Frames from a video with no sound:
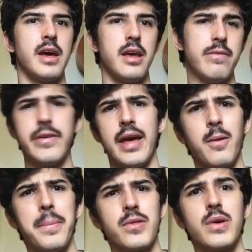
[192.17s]
enfim, eram
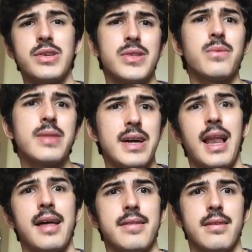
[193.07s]
pessoas de segunda
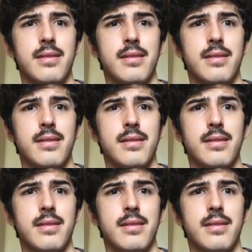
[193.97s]
classe,